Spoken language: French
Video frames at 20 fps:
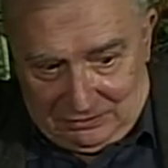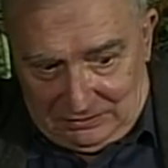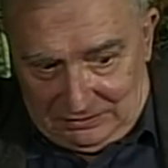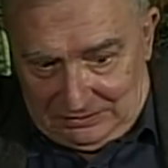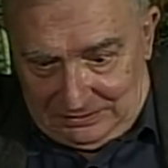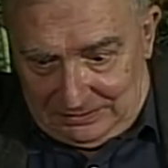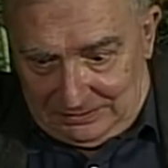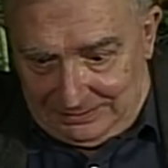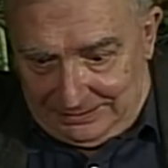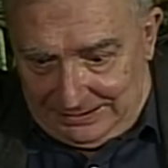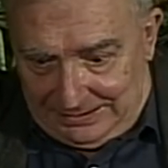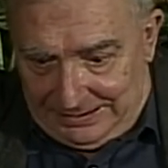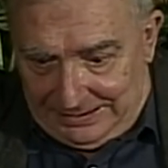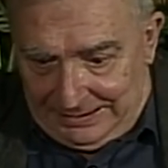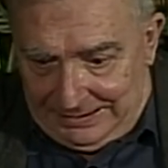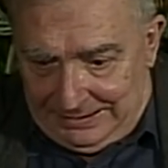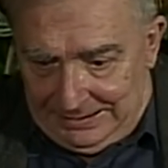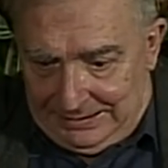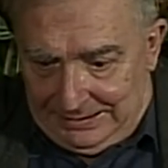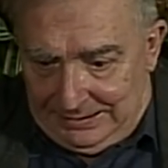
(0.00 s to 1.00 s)
il en a,
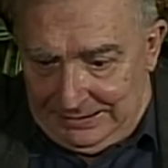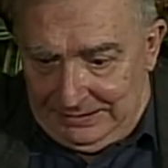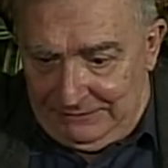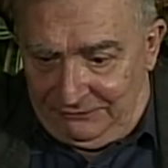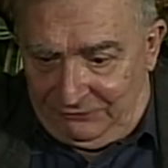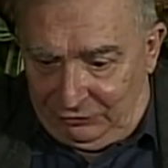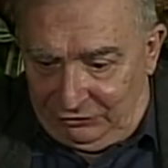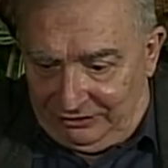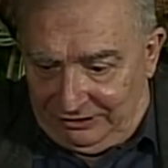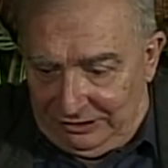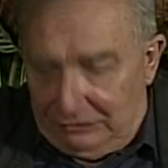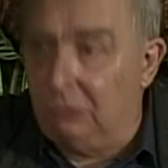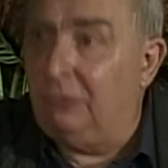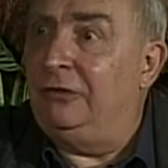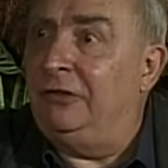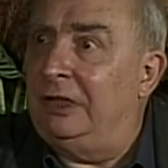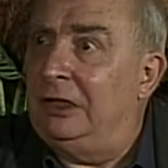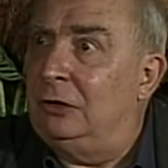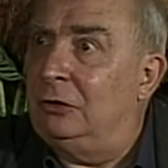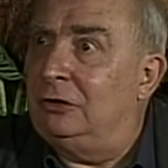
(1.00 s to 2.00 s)
et il faisait
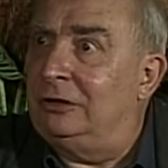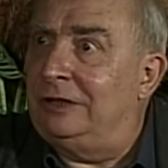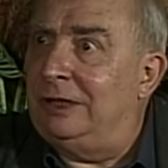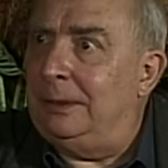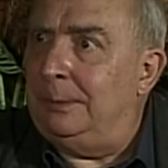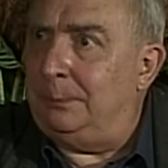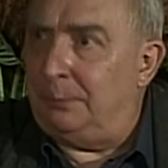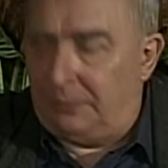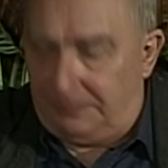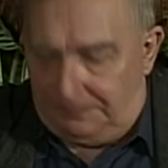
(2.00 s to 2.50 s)
lever le type